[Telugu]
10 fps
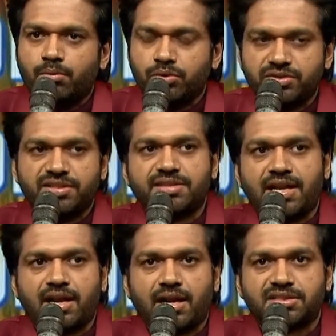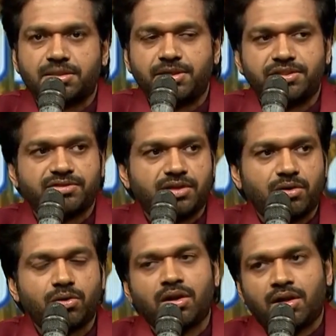ముందు సీజన్ ఎలా కష్టపడి
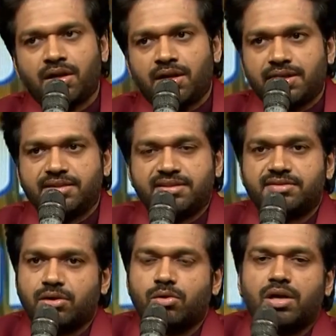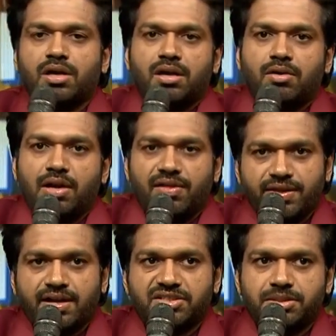చేశారో ఈ సీజన్ కూడా
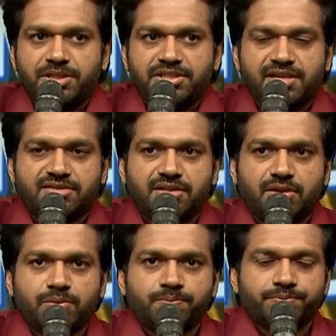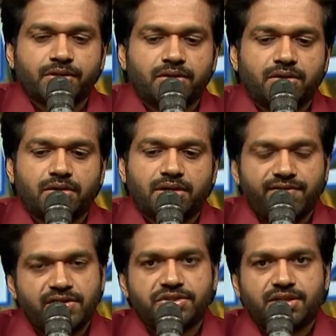వాళ్ళంతే కష్టపడి చేస్తున్నారు
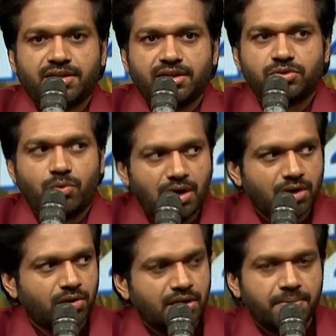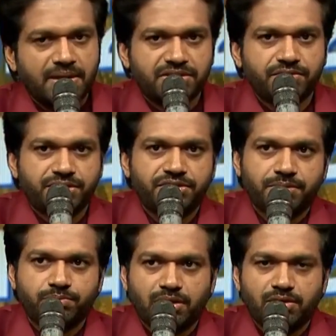నవ్వించడానికి సో వాళ్ళకు కూడా నా బెస్ట్ విషెస్
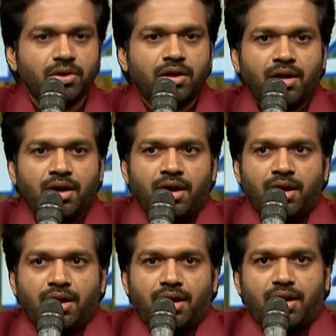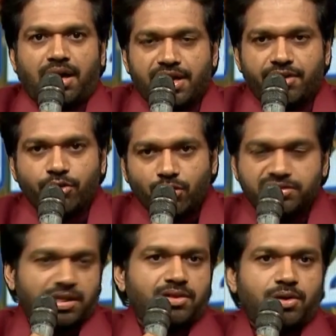చెప్తున్నాను అలాగే
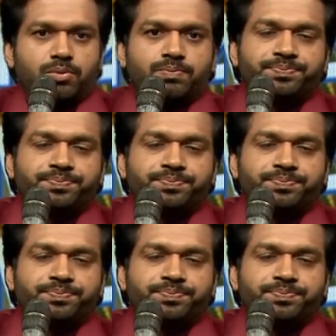వ్యూవర్స్ అందరూ